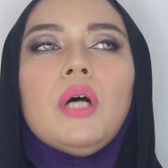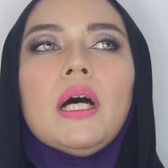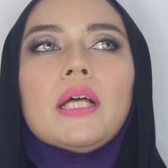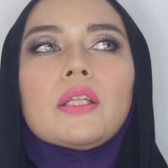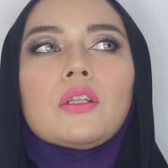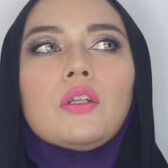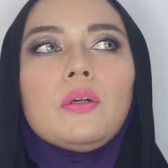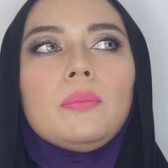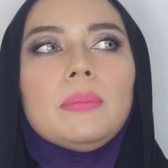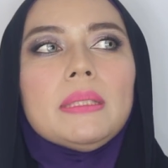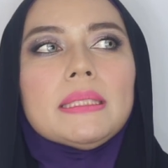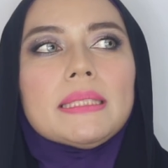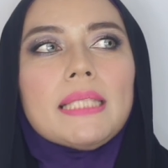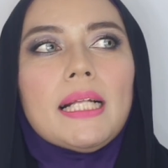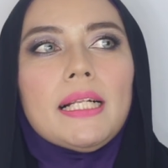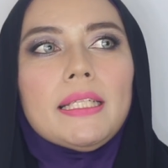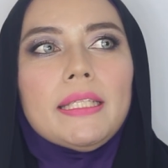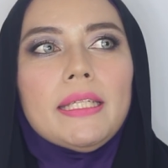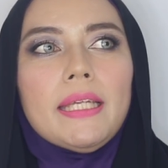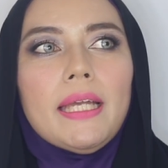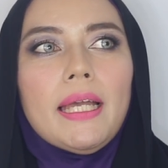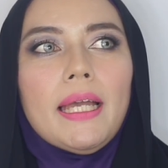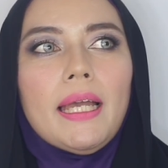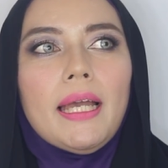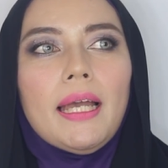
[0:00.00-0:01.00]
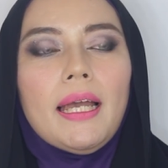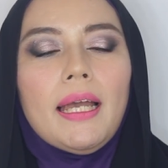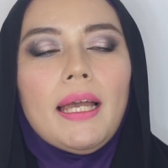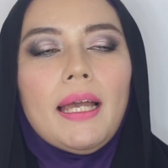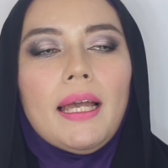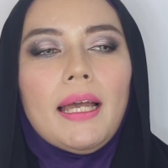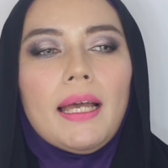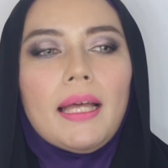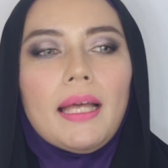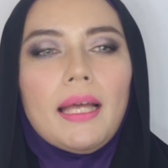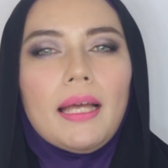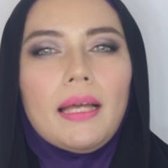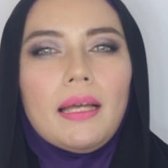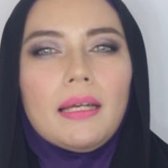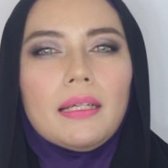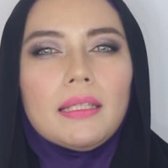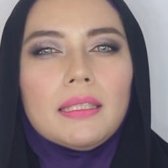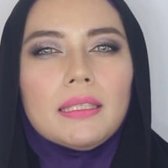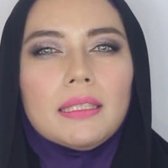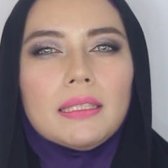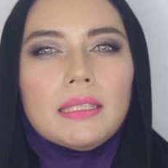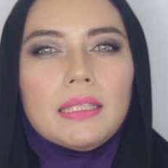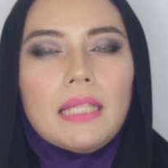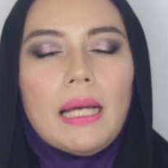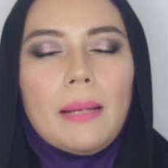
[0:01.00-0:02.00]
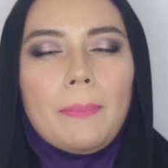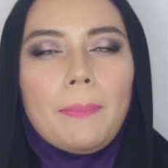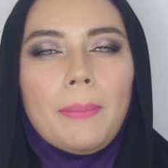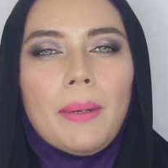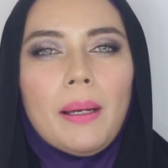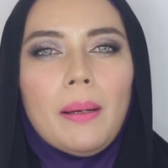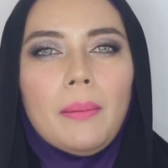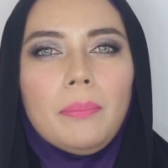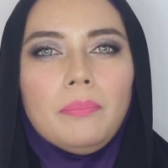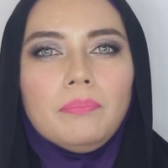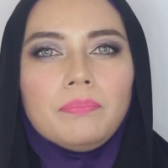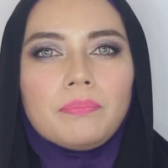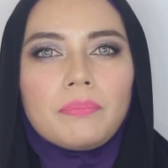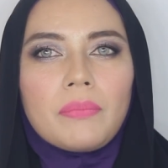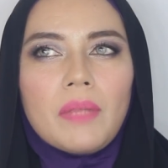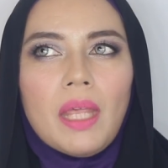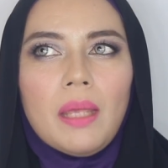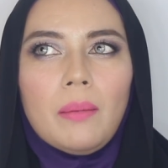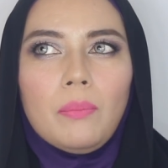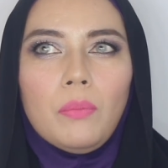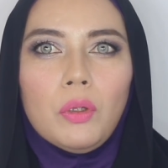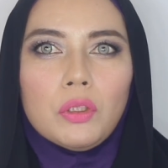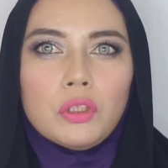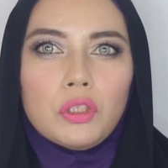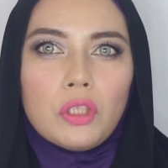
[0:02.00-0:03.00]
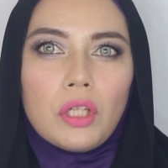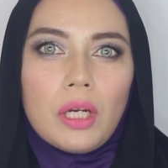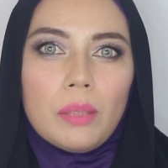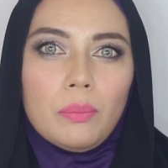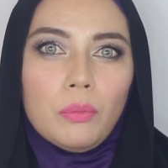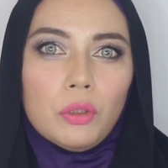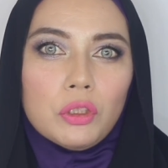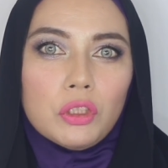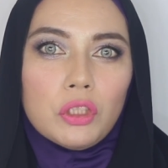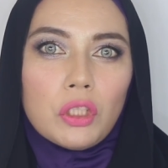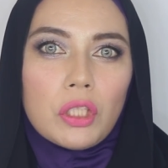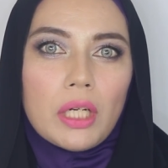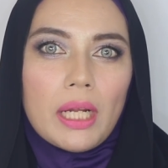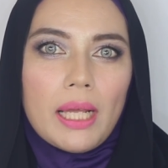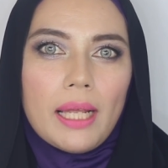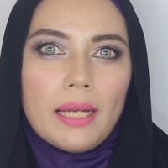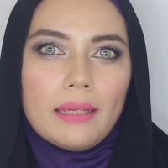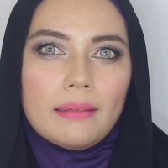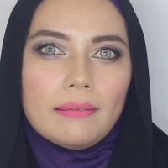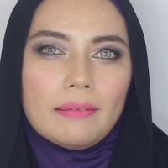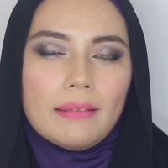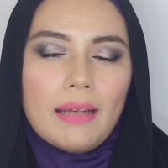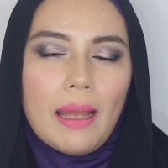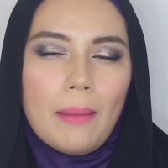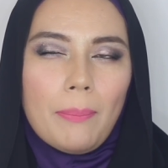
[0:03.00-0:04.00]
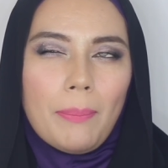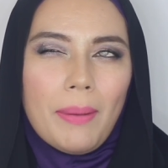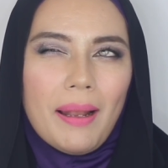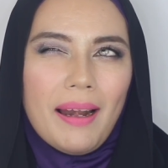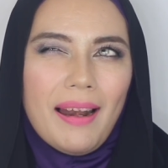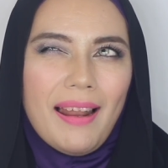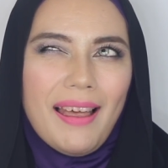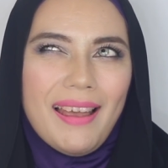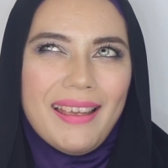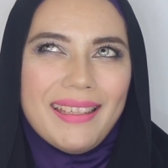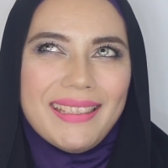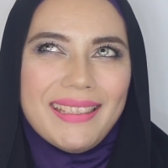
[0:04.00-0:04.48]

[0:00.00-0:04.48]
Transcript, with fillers: atau misalnya uh, apa bocoran-bocoran apalah